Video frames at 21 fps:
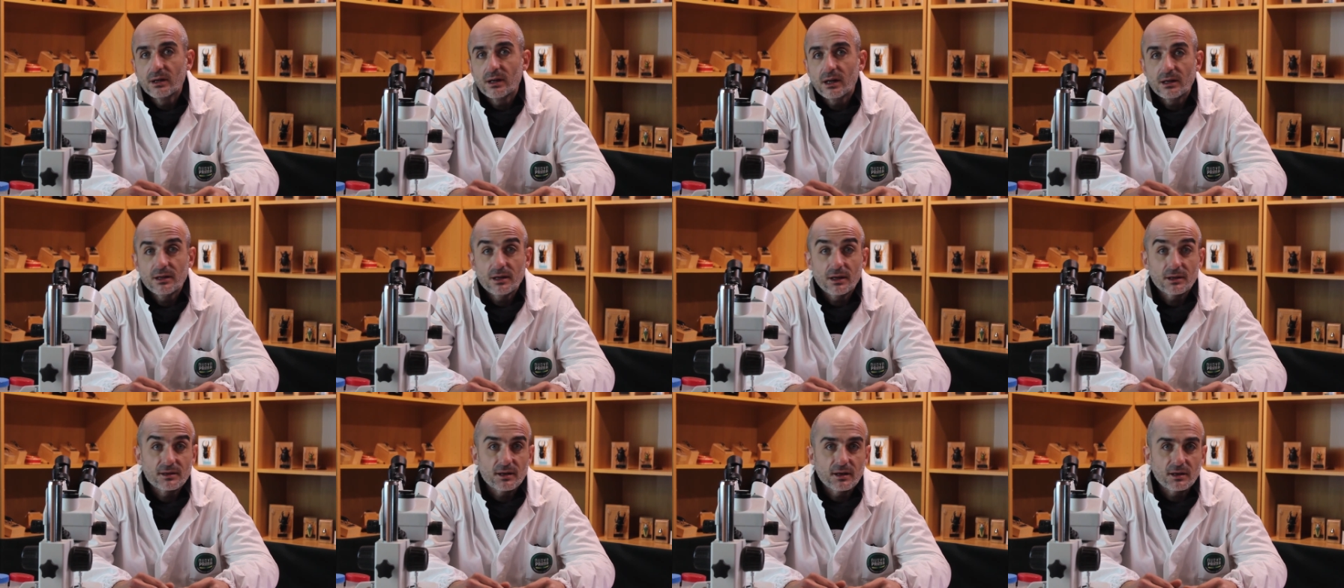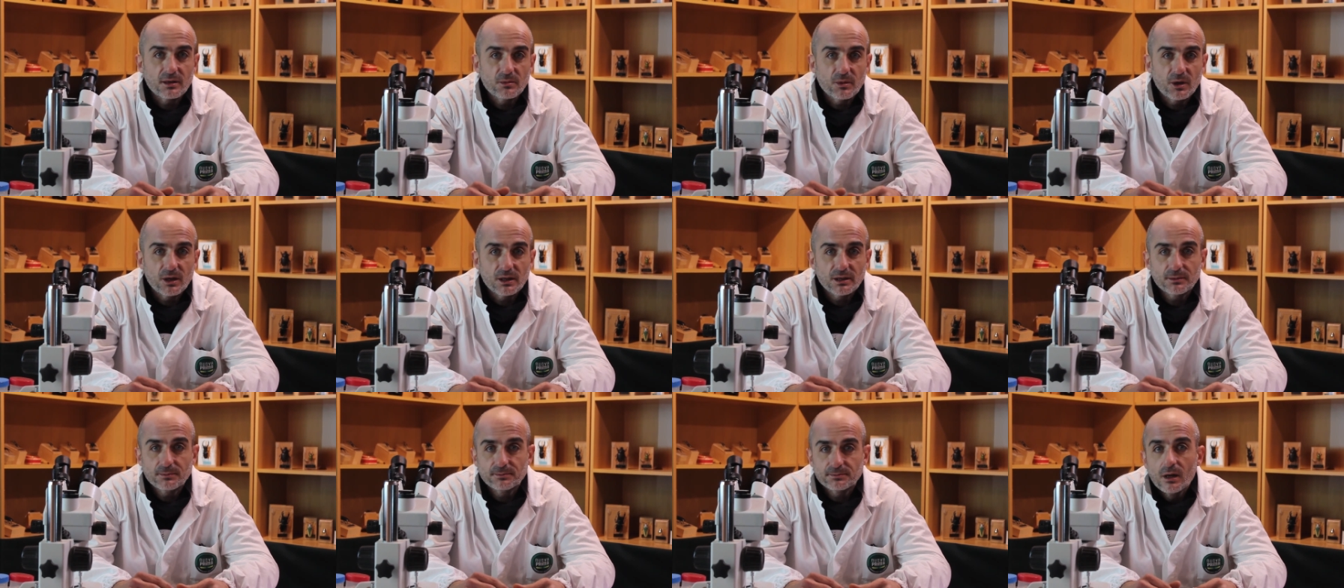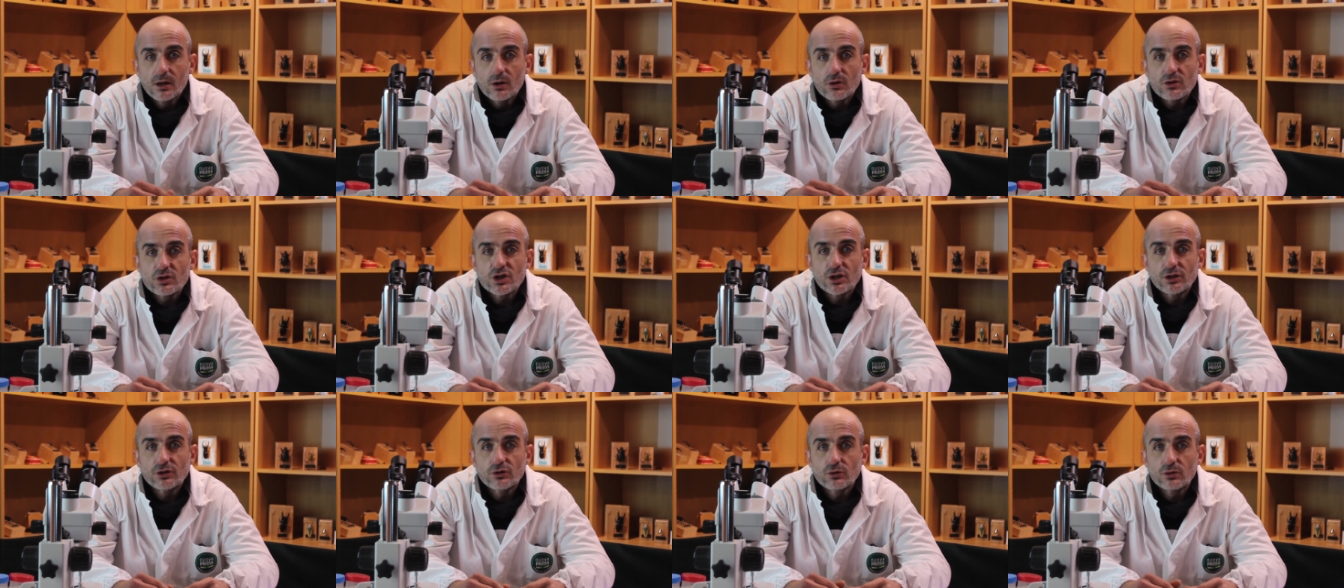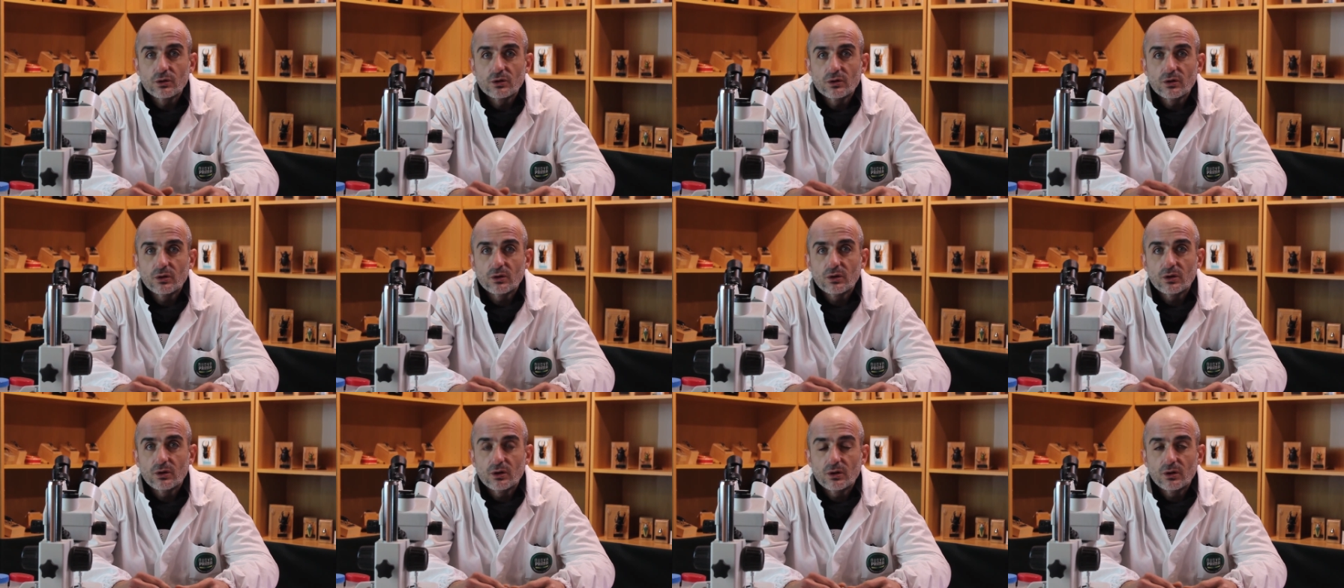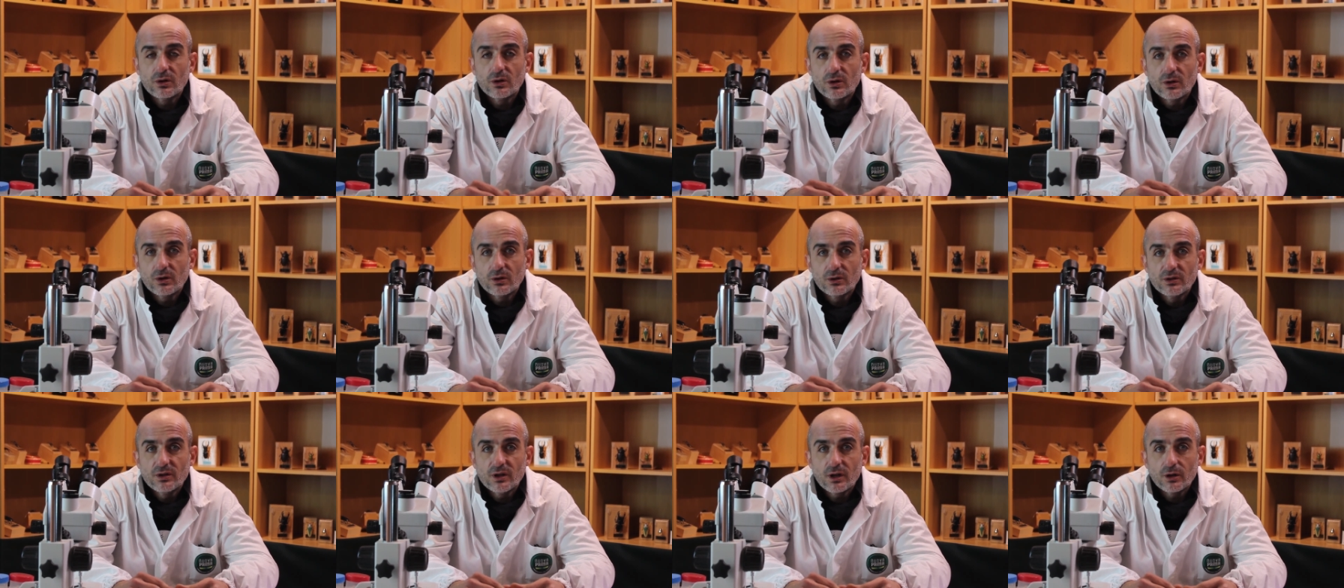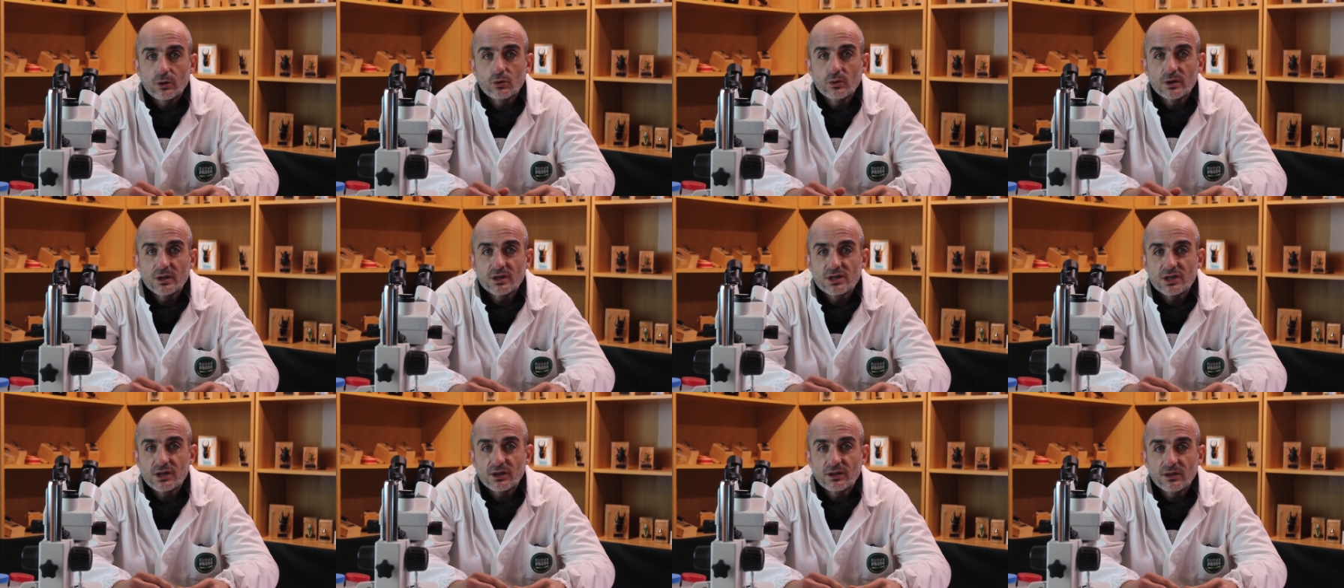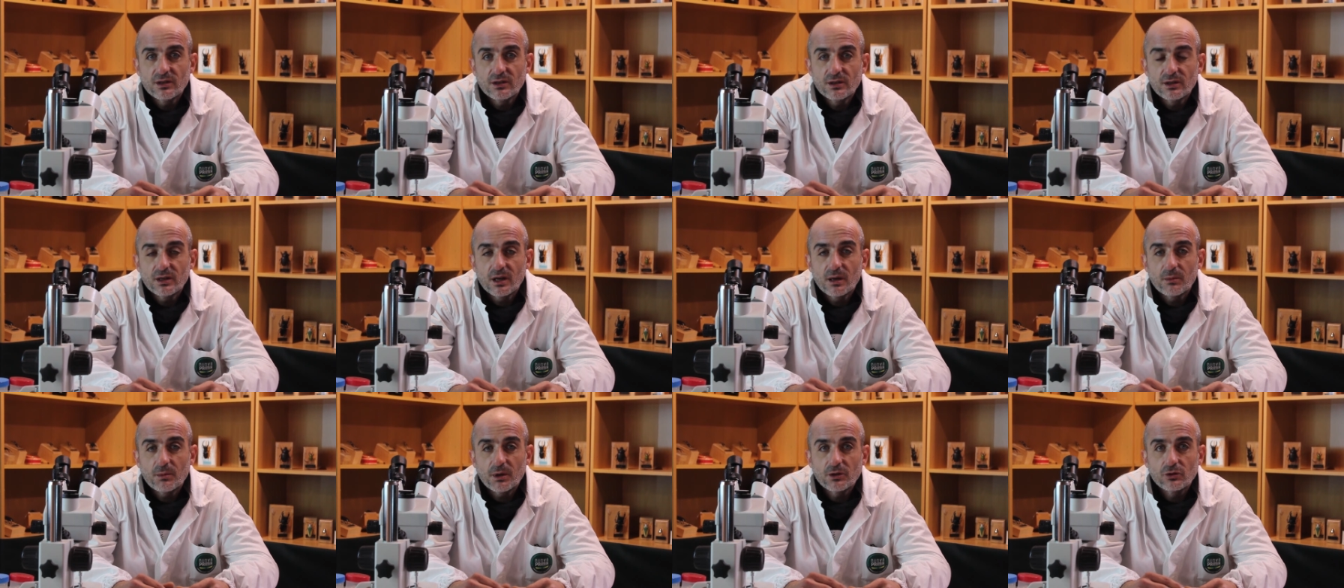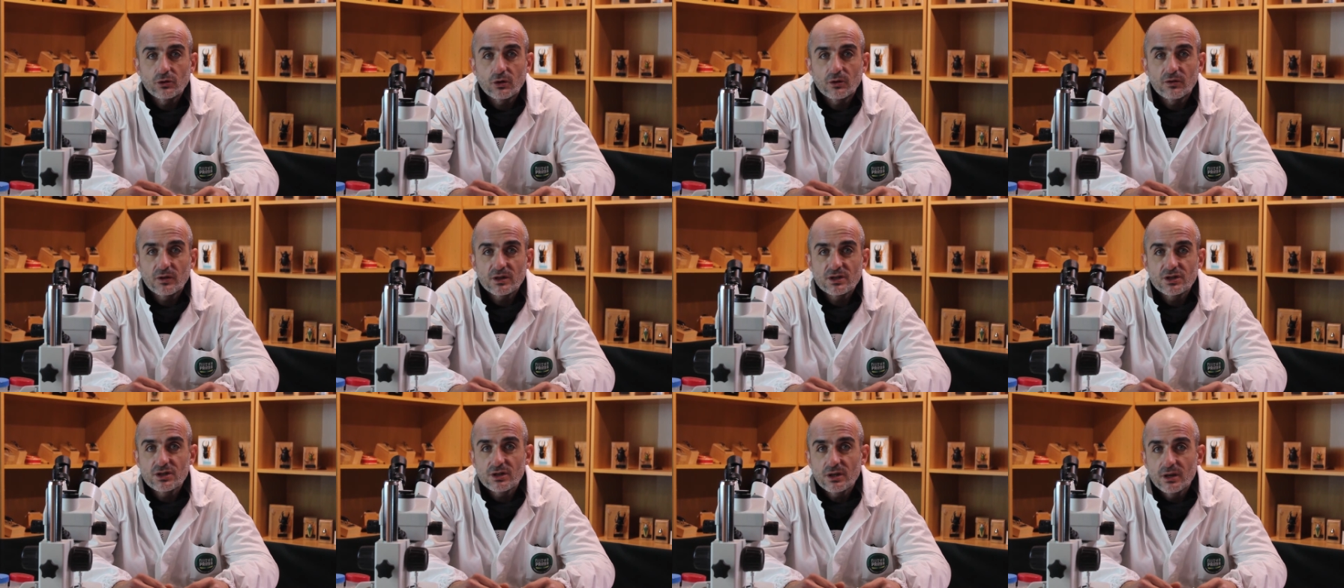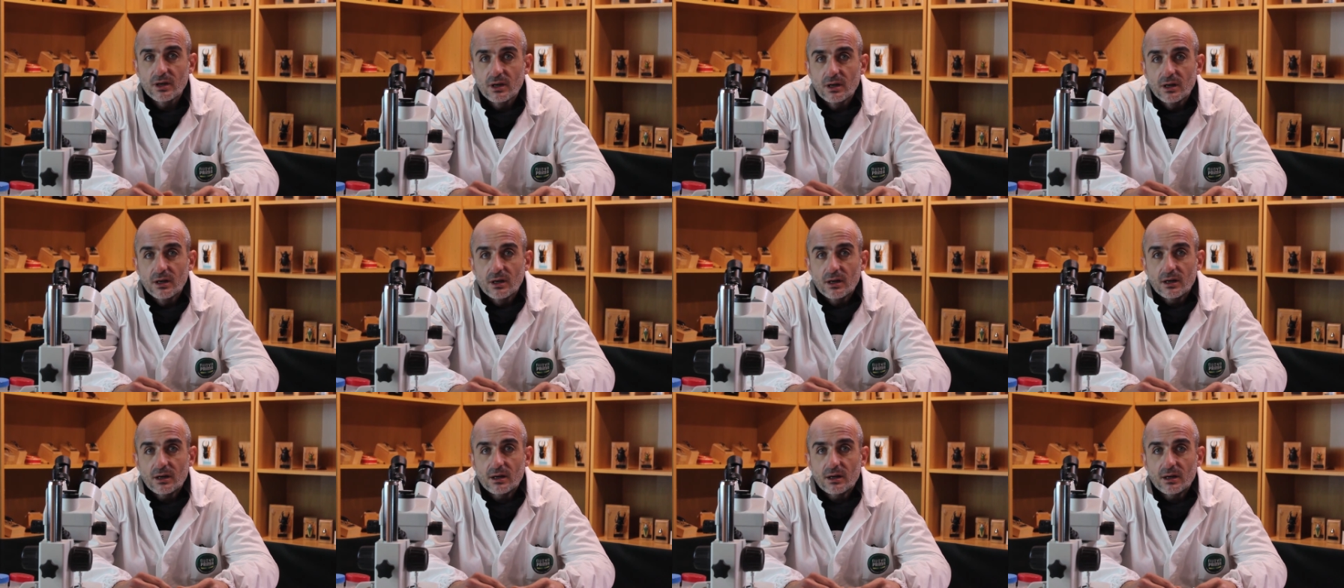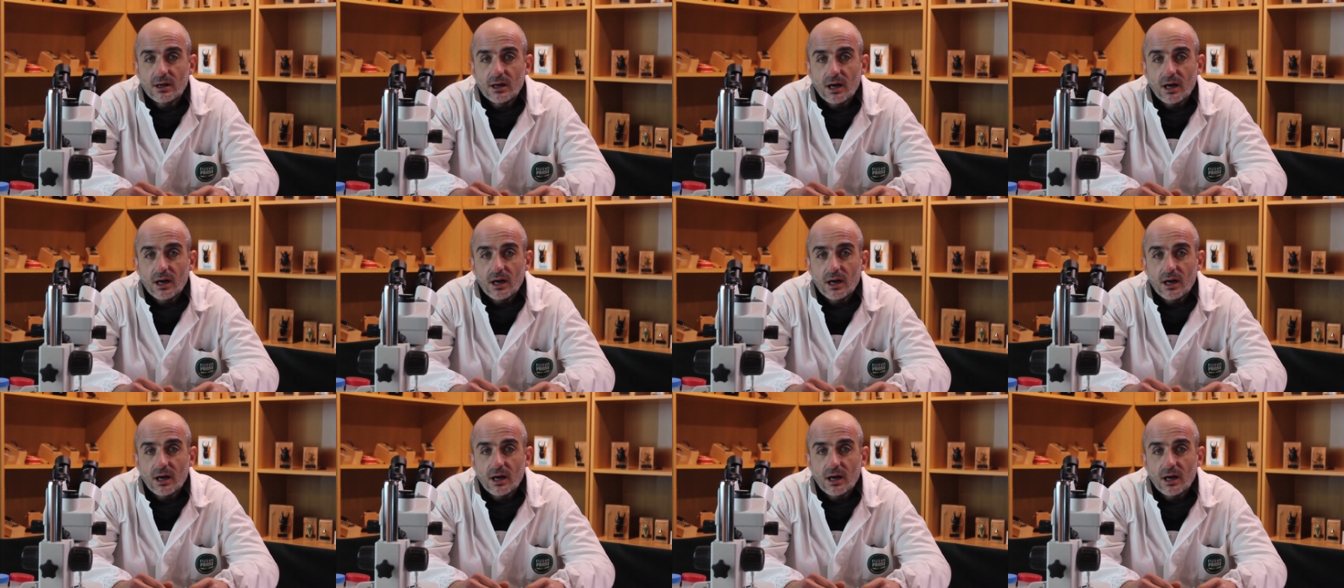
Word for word: e, agli altri animali. Oggi è il turno eh, di alcuni insetti ematofagi eh,